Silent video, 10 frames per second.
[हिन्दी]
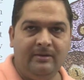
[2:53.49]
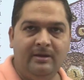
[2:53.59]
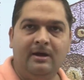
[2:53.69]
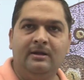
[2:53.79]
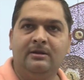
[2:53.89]

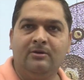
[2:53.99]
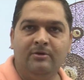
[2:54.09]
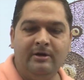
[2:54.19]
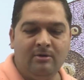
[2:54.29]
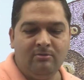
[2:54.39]
यहां तक
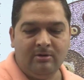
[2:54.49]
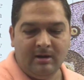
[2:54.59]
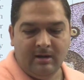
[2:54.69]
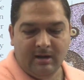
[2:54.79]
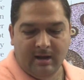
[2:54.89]
कोई डाउट
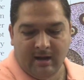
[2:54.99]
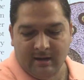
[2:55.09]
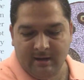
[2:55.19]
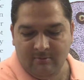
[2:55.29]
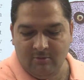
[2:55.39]

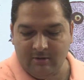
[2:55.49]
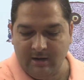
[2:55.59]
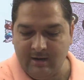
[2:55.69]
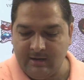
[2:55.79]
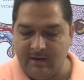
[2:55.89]
आगे हम लोग
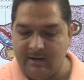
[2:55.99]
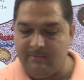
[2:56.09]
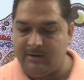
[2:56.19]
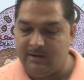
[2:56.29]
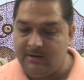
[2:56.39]
क्लियर कह रहे हैं
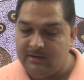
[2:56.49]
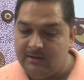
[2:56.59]
बेटा